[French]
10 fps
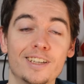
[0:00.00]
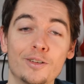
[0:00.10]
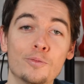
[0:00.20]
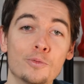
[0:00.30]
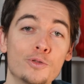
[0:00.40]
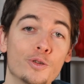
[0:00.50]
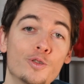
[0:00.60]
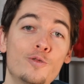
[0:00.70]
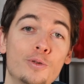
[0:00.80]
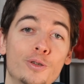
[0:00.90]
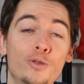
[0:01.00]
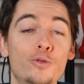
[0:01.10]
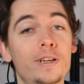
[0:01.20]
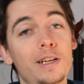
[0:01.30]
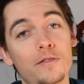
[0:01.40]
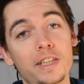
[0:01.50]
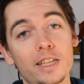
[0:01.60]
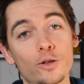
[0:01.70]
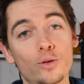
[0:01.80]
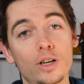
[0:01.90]
Salut tout le monde, on se retrouve pour une nouvelle
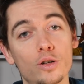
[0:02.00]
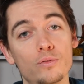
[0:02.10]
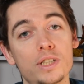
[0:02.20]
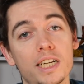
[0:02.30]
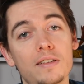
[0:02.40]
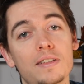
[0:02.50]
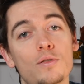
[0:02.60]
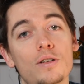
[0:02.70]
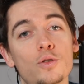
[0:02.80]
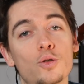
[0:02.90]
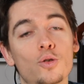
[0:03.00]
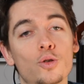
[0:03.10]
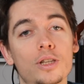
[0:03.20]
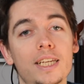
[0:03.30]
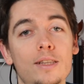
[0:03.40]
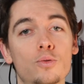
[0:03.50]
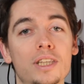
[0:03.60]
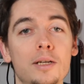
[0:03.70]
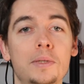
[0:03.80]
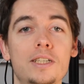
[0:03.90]
vidéo. Alors il vous arrive d'avoir votre tête
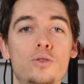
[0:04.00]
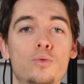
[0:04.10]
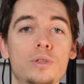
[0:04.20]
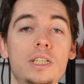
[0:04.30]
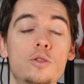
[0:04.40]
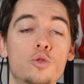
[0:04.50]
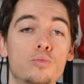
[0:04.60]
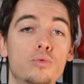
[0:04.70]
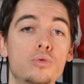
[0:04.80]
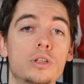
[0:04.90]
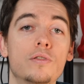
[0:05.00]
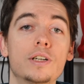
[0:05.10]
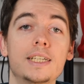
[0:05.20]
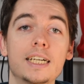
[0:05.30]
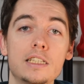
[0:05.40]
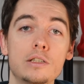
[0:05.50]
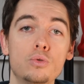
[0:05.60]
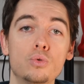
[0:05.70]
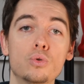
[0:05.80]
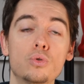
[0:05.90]
d'impression qui se bouche, d'avoir des
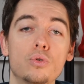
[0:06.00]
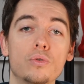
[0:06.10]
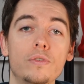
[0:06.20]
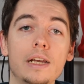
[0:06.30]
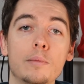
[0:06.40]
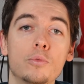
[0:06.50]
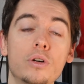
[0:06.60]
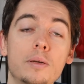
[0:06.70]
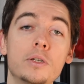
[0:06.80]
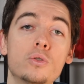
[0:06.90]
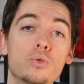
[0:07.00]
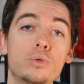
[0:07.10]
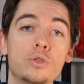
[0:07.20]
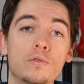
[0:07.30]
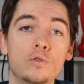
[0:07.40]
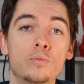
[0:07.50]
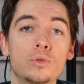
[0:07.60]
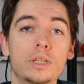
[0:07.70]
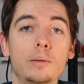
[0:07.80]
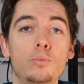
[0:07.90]
résidus d'autres filaments. Et eh bien aujourd'hui je vais vous
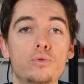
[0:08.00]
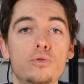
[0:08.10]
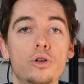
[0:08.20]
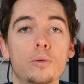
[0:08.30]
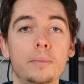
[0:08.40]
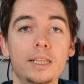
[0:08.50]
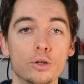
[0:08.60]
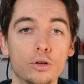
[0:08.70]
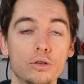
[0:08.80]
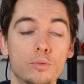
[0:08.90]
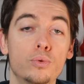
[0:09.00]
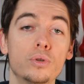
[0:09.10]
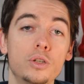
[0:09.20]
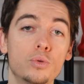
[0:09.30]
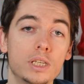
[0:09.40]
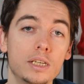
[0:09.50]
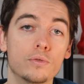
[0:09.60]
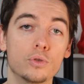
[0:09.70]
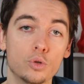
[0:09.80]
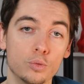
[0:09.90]
montrer plusieurs méthodes pour
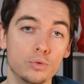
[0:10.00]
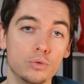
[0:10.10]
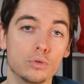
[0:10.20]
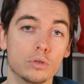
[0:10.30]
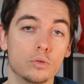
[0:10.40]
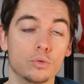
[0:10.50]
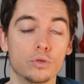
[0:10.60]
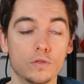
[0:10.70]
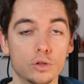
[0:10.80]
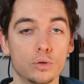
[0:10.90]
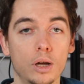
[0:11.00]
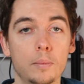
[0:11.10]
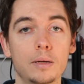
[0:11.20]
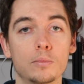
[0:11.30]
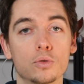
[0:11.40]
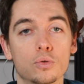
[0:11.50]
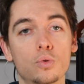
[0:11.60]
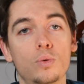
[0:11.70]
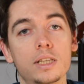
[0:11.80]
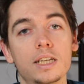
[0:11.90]
nettoyer votre buse, donc de votre imprimante
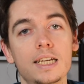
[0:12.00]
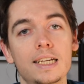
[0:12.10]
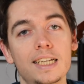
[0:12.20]
3D,